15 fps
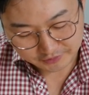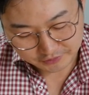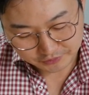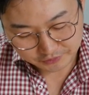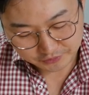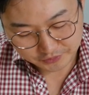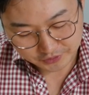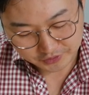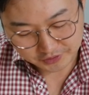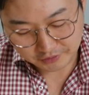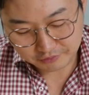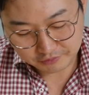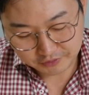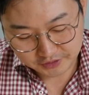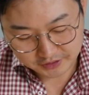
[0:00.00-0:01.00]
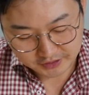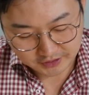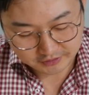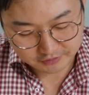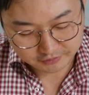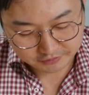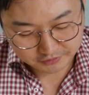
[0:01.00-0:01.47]
총 6권을
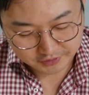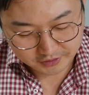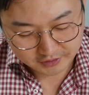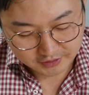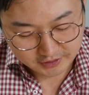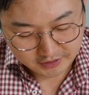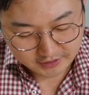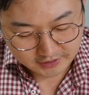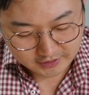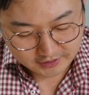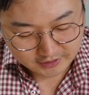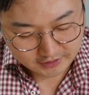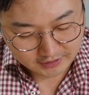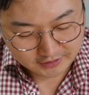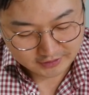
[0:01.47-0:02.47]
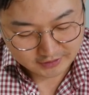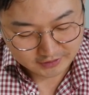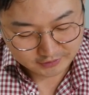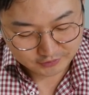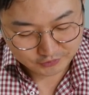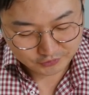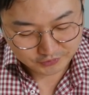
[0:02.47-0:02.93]
읽었고요. 사실
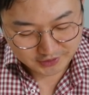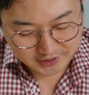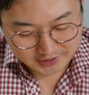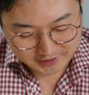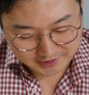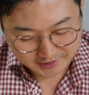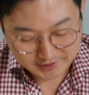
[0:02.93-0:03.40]
그 중간에